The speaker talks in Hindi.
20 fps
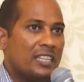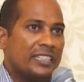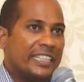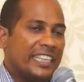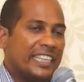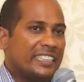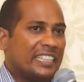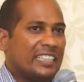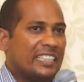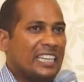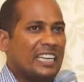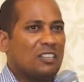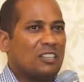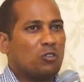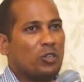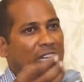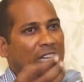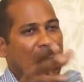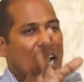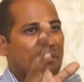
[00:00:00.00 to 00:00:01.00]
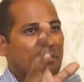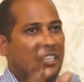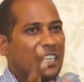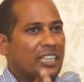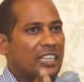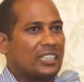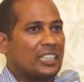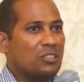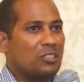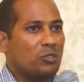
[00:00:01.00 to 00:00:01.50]
देखता था कोई राम की
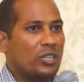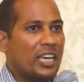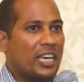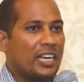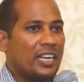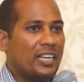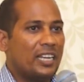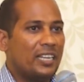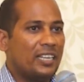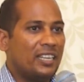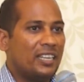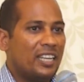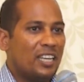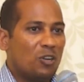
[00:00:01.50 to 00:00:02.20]
कथा सुना रहा है